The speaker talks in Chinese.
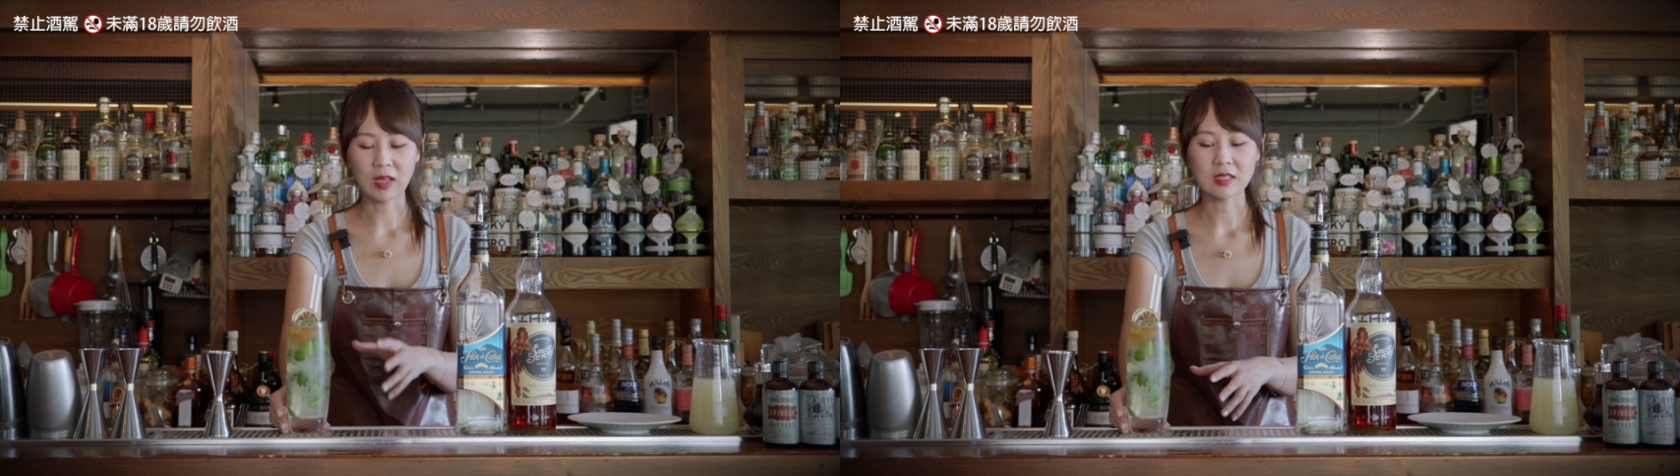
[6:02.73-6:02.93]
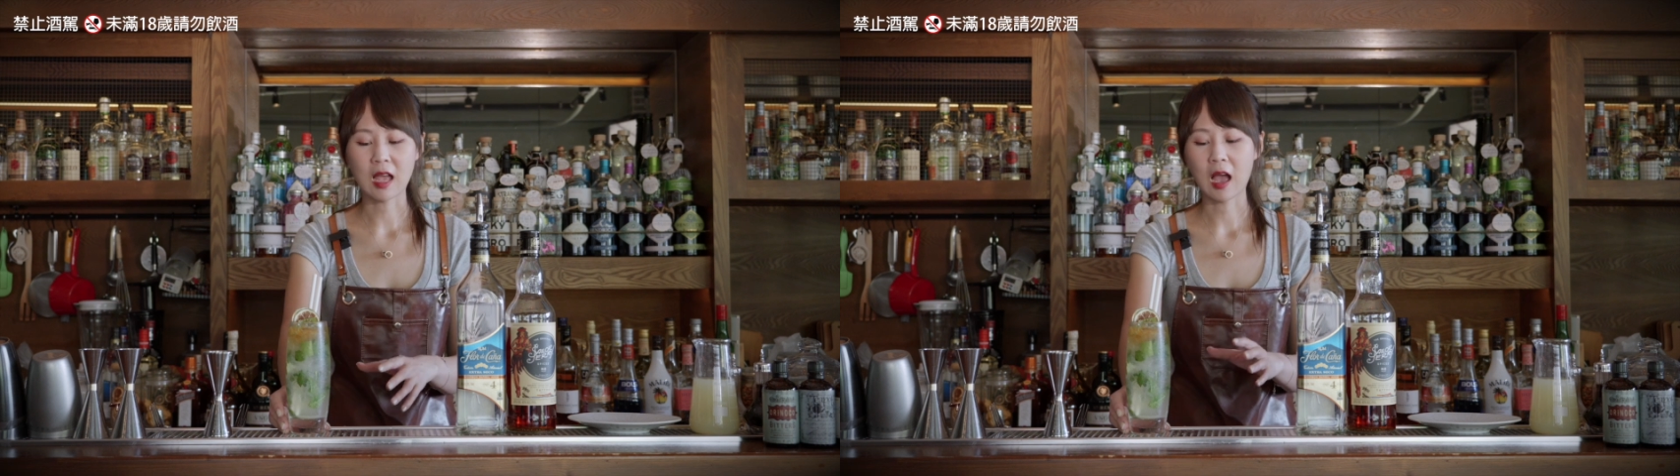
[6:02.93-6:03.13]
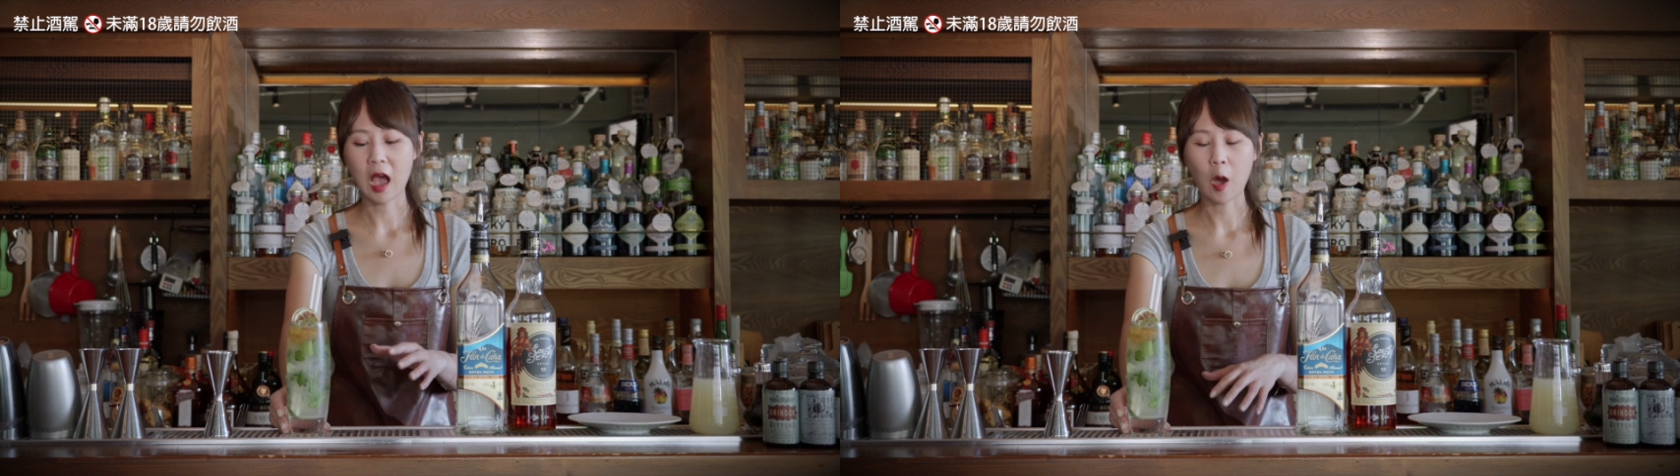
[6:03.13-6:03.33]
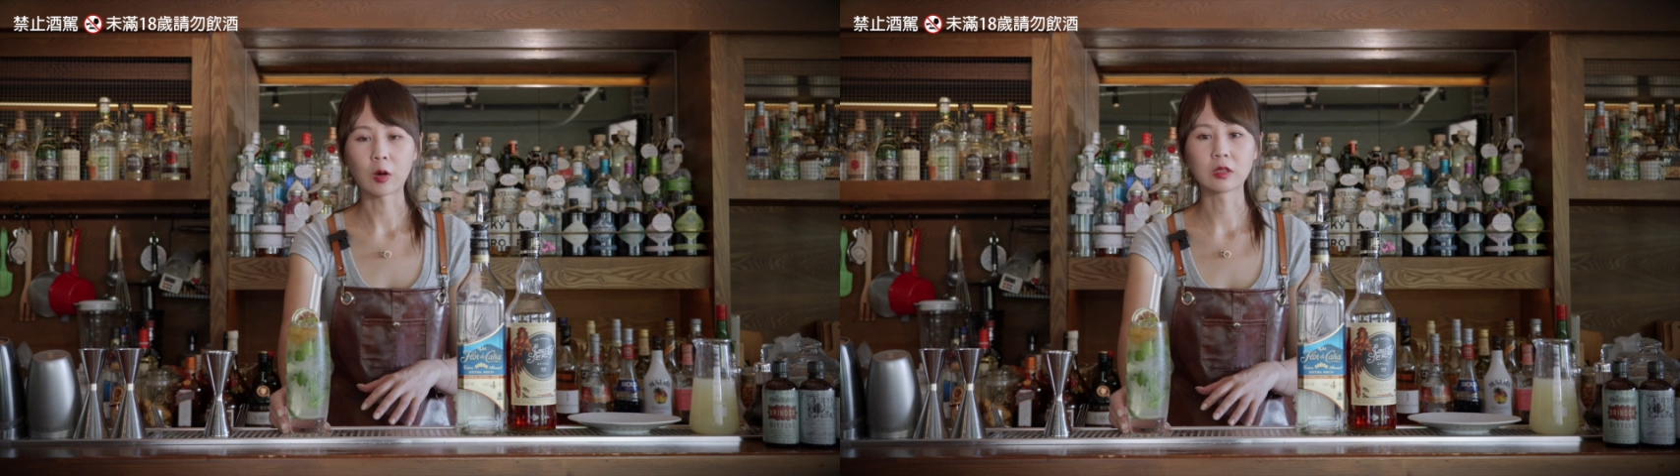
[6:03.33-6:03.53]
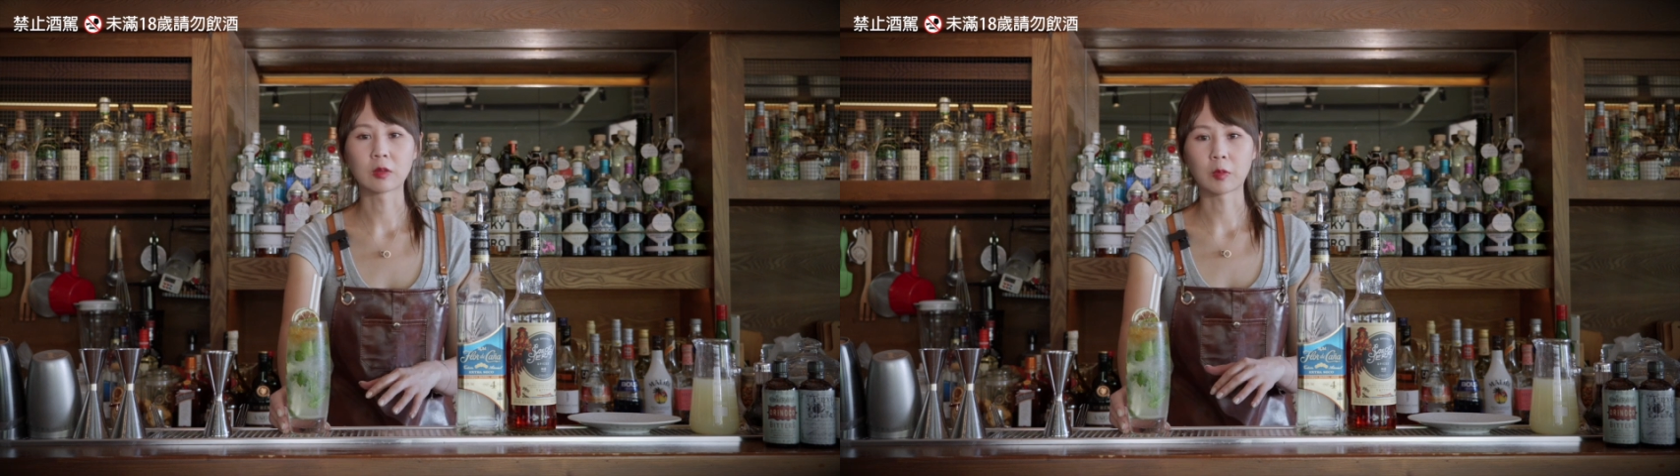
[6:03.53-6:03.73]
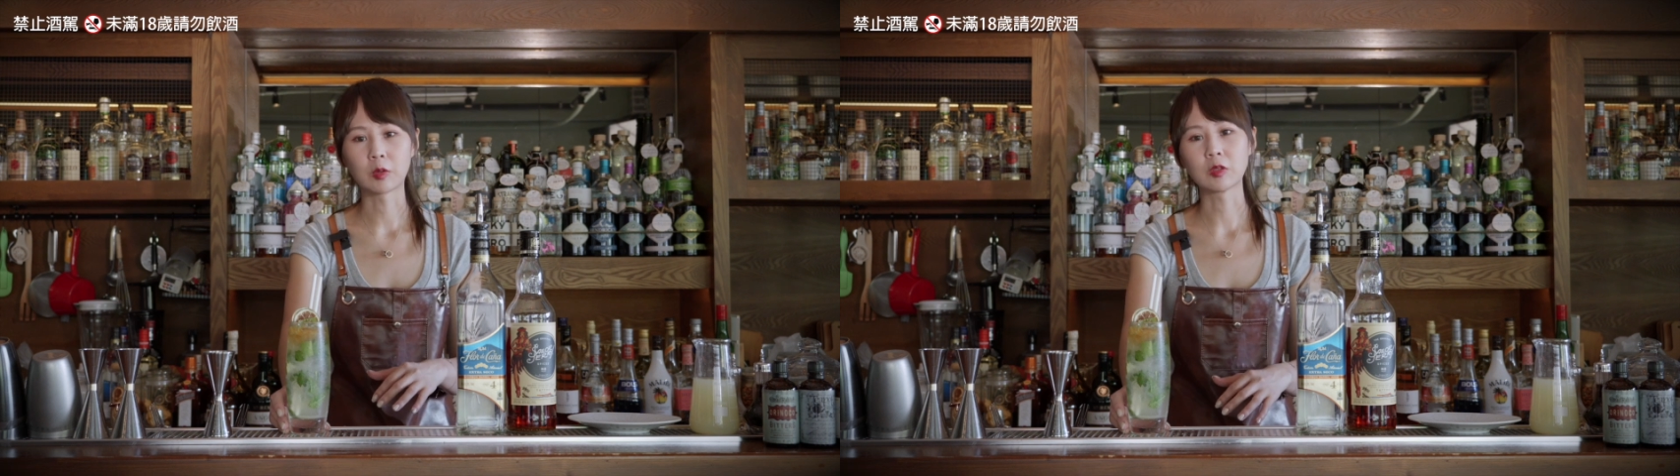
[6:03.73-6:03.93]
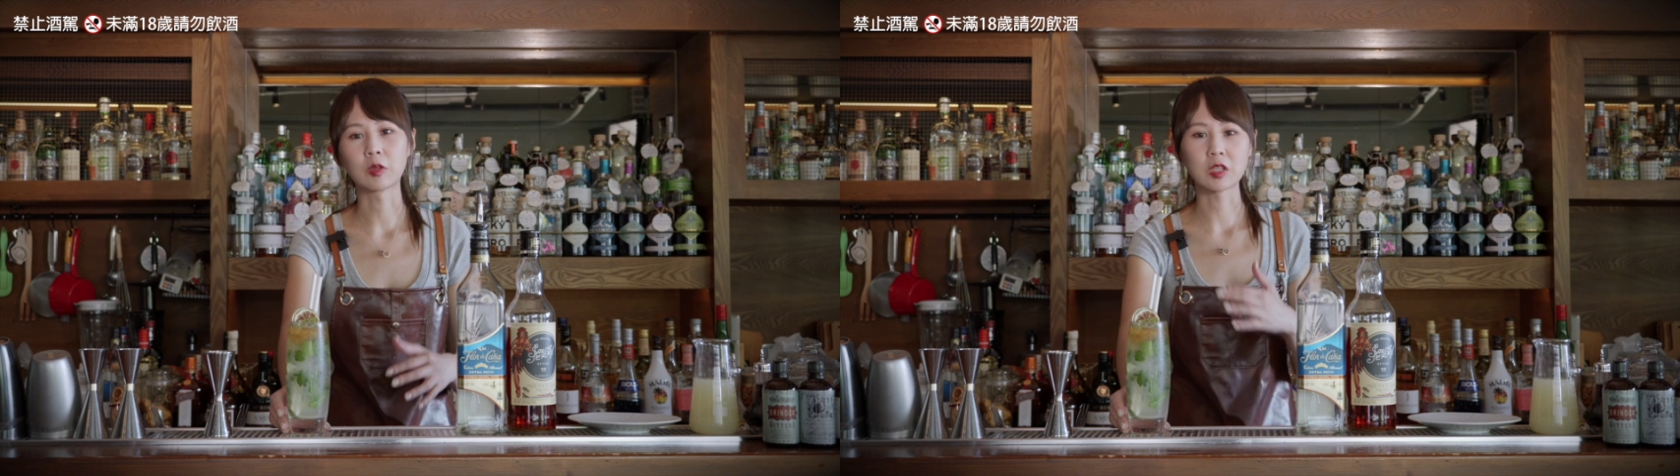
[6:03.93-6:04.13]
非常好喝的毛芋豆，